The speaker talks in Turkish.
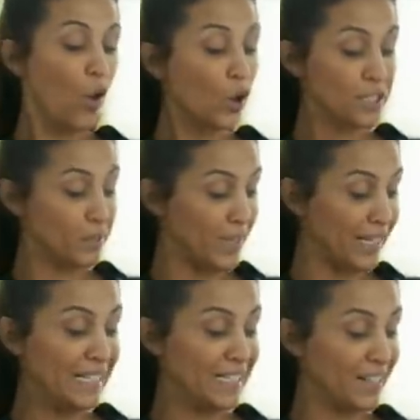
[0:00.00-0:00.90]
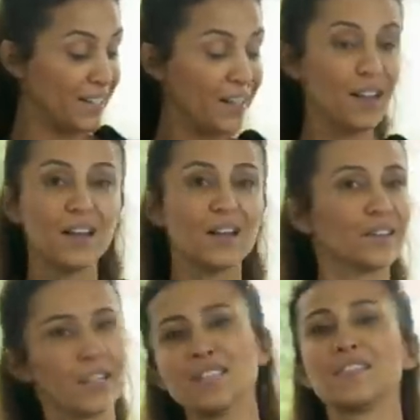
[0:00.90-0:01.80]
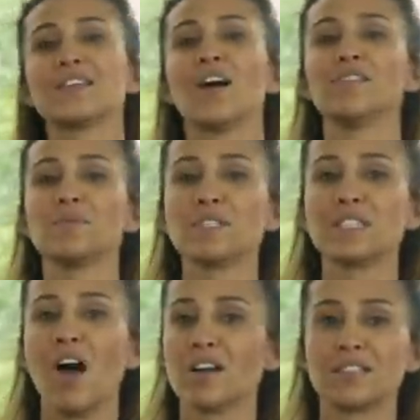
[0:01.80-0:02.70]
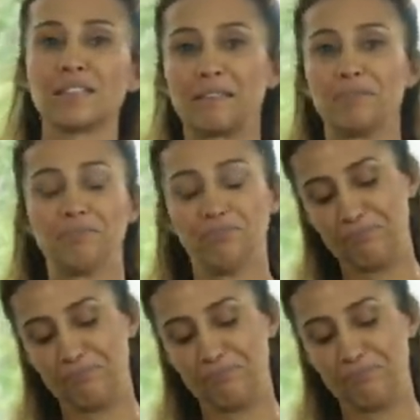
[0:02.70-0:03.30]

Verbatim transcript: O tiple İlker'i nasıl tavlamışsa artık.